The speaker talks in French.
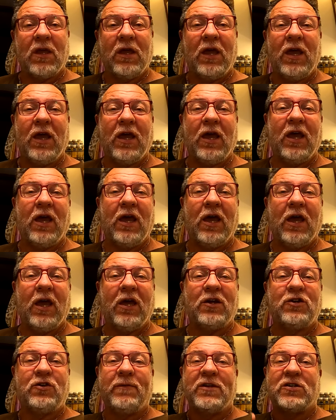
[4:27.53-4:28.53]

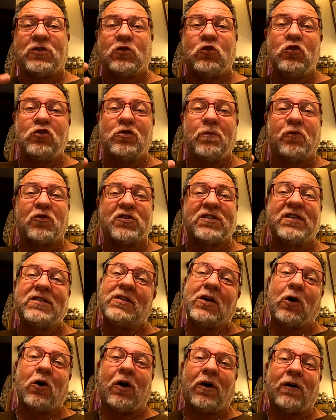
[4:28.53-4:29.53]
Et je m'excuse pour
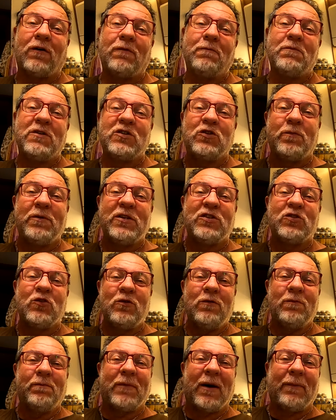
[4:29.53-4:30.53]
ces erreurs. Bisous,
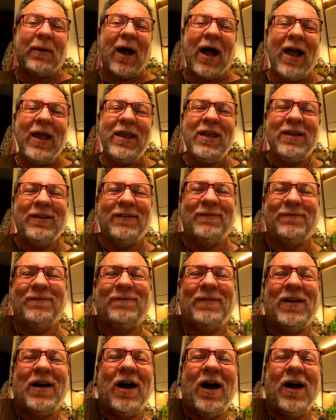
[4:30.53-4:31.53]
bisous. Bye bye.
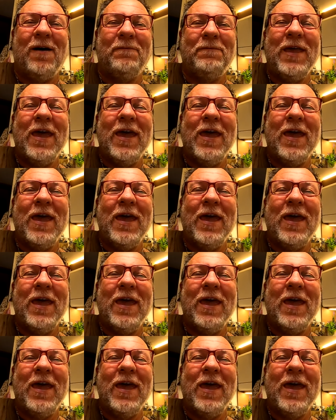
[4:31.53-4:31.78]
À